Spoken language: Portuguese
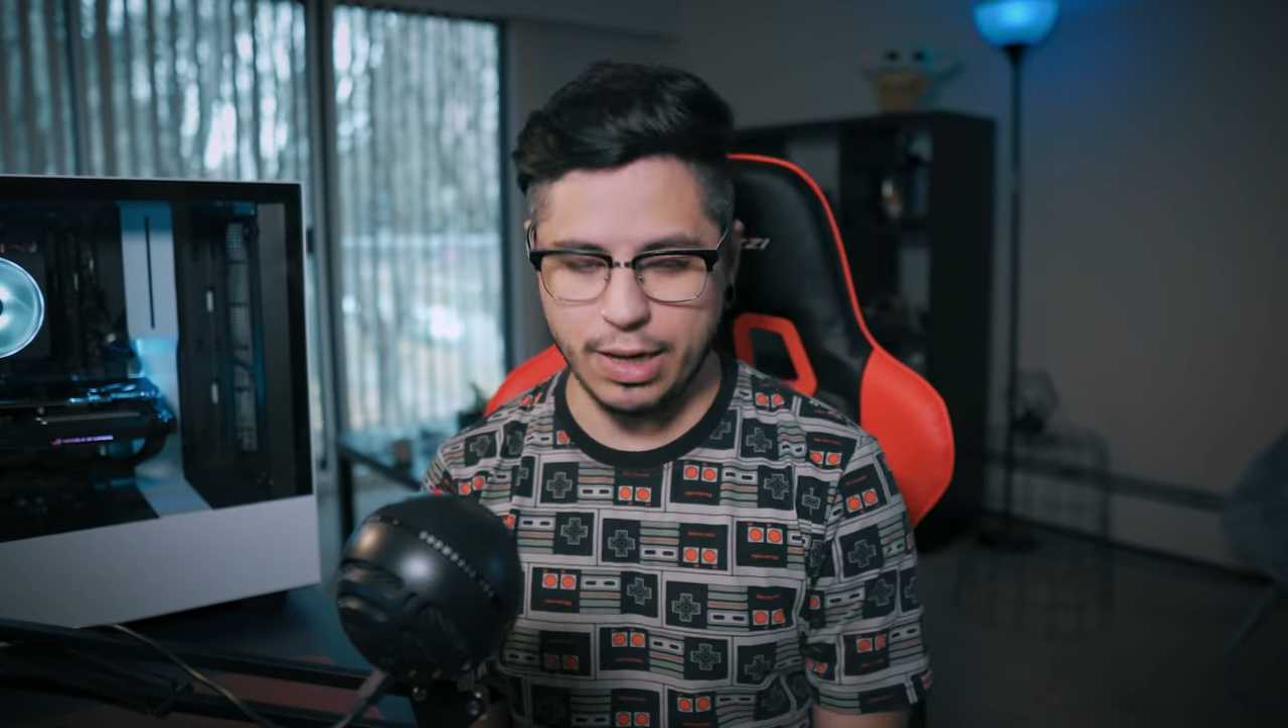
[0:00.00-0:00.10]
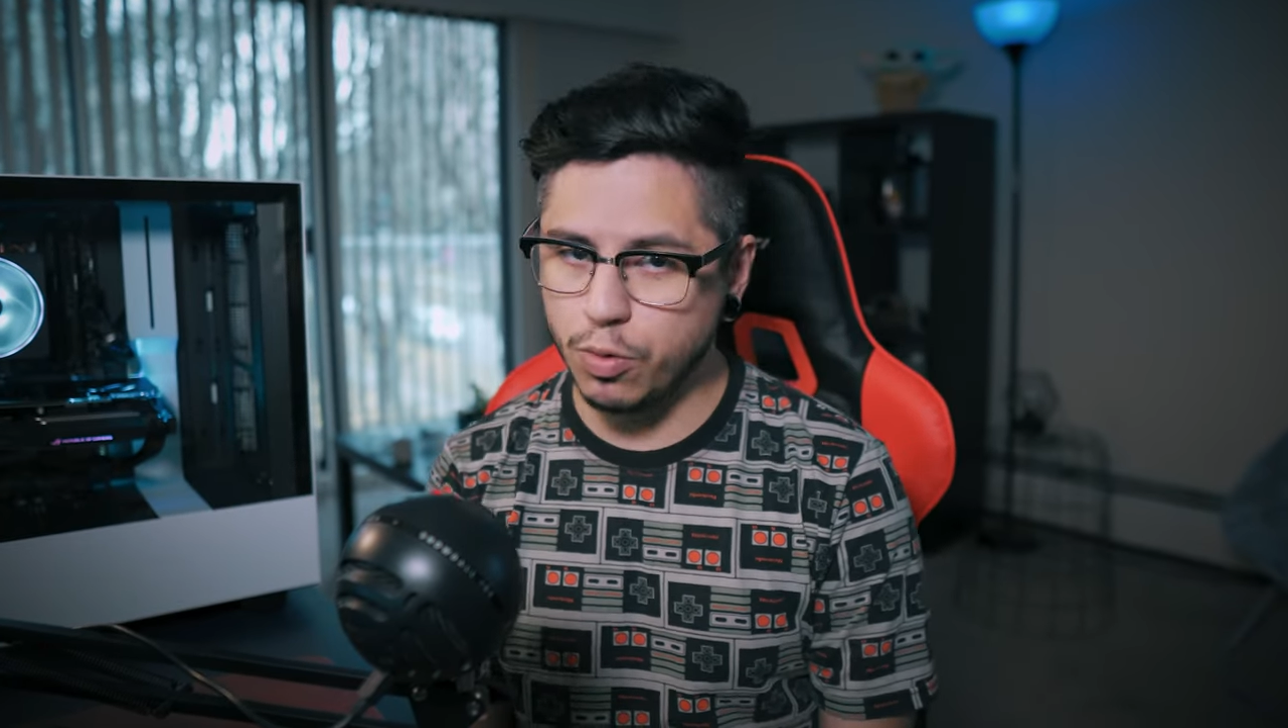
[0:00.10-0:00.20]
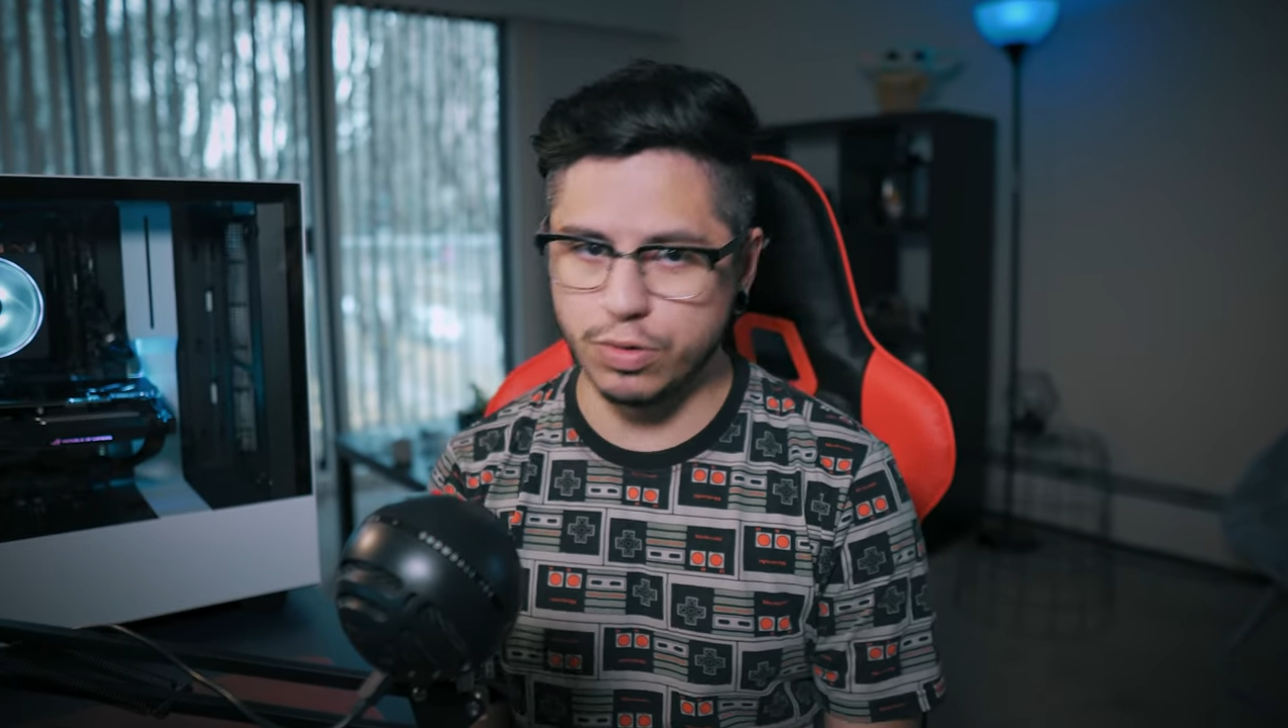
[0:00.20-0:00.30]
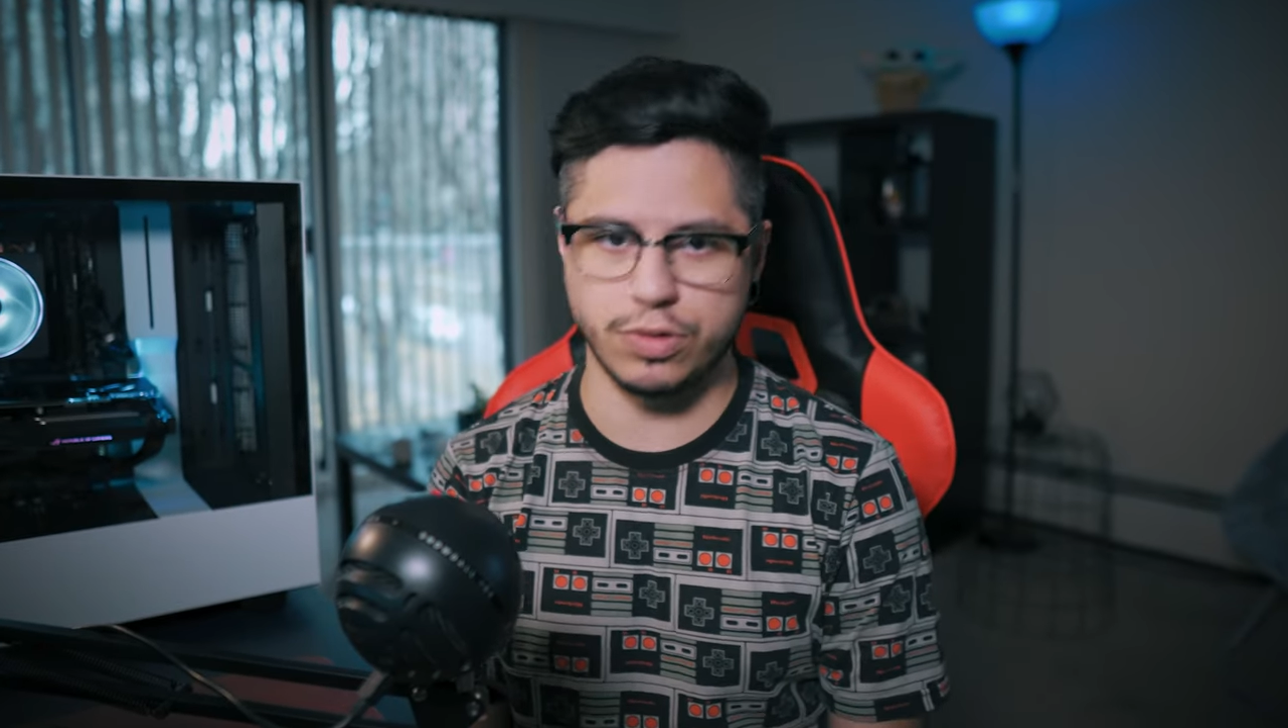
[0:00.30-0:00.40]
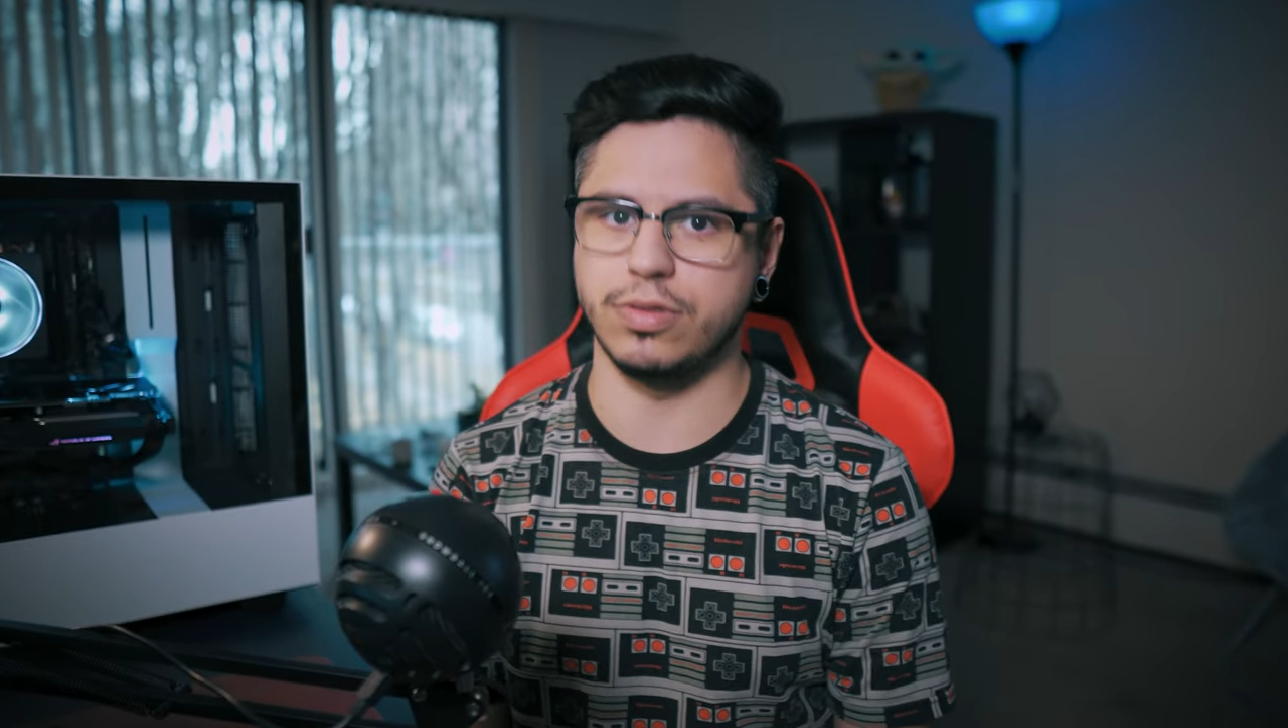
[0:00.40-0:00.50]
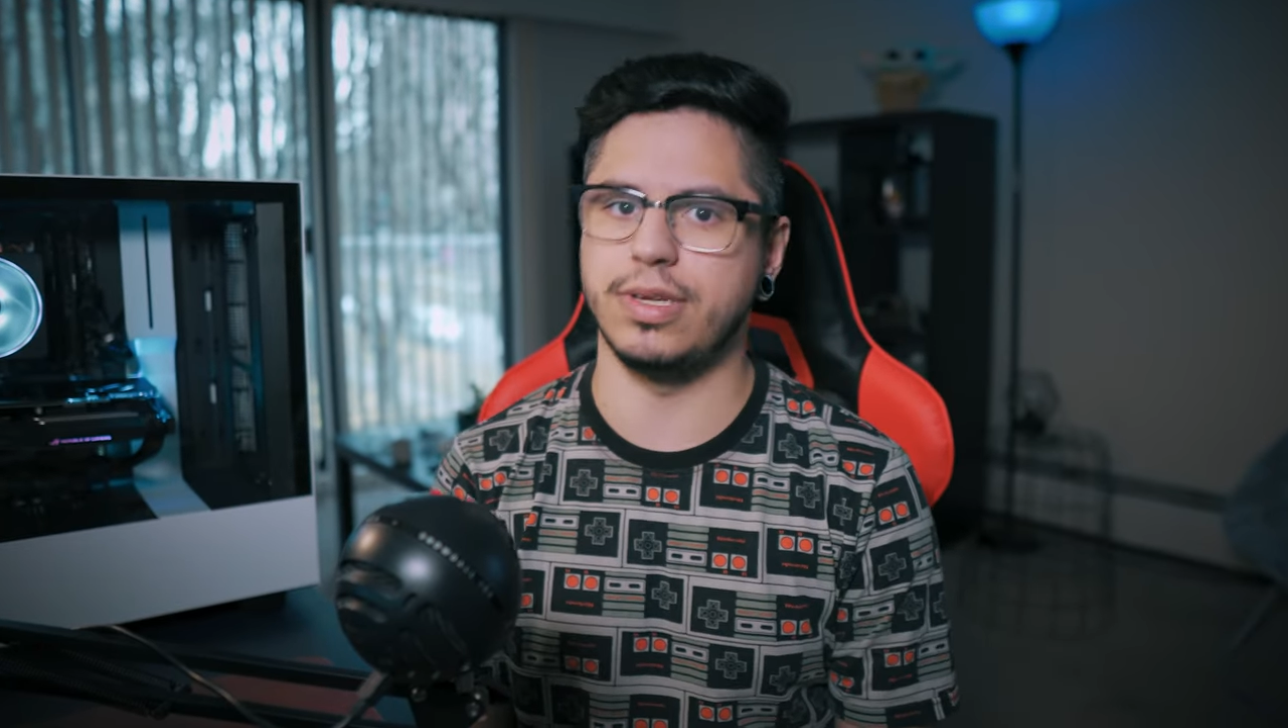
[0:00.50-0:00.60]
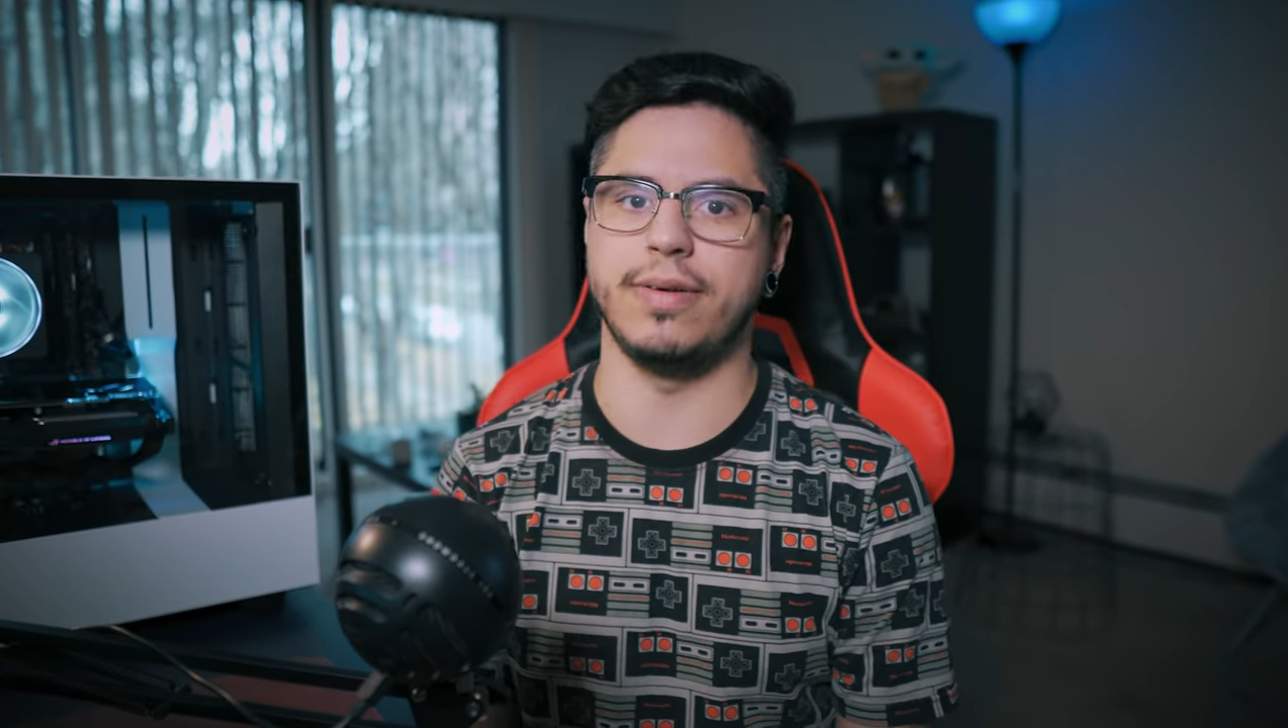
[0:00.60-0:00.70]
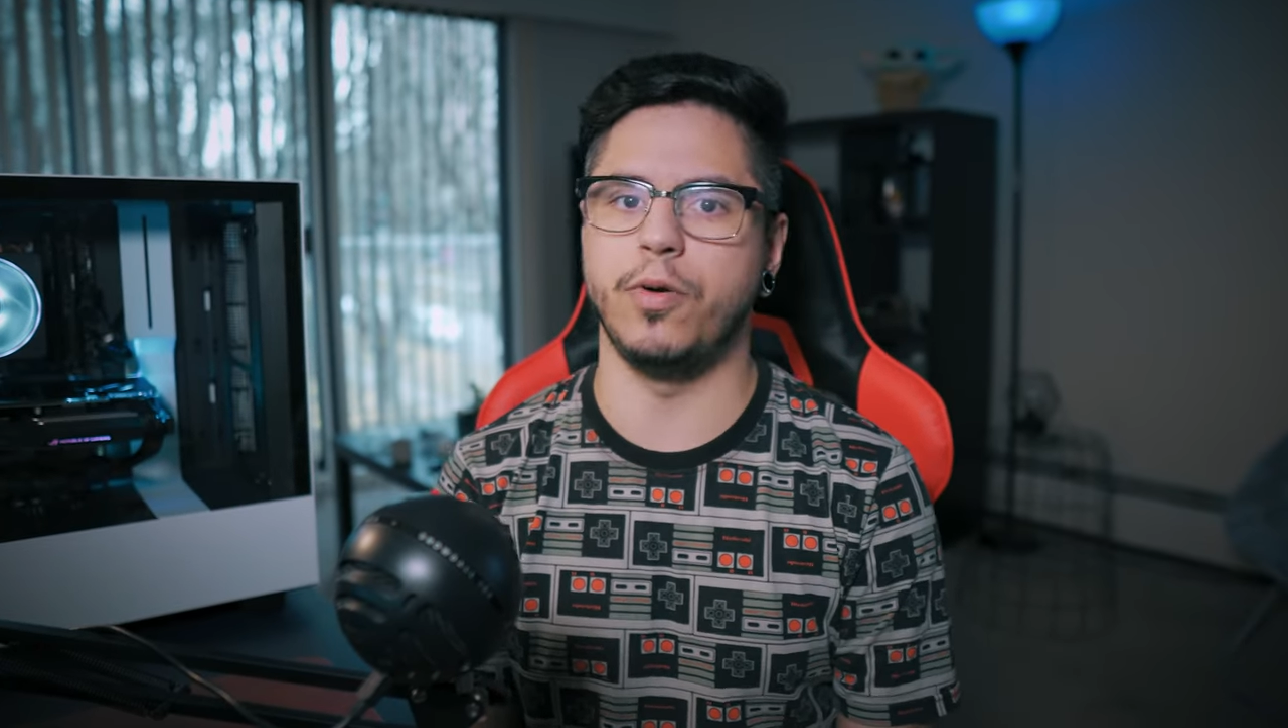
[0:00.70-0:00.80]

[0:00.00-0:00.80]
custos, né?